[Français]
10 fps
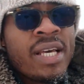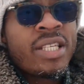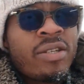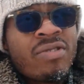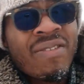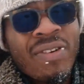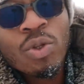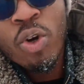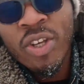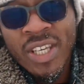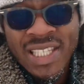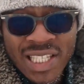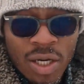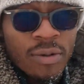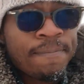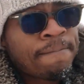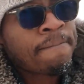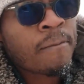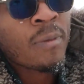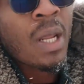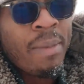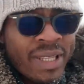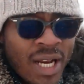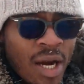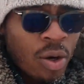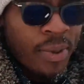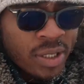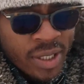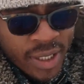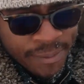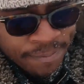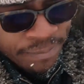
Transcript: Si vous avez d'autres questions, mettez-les en commentaire.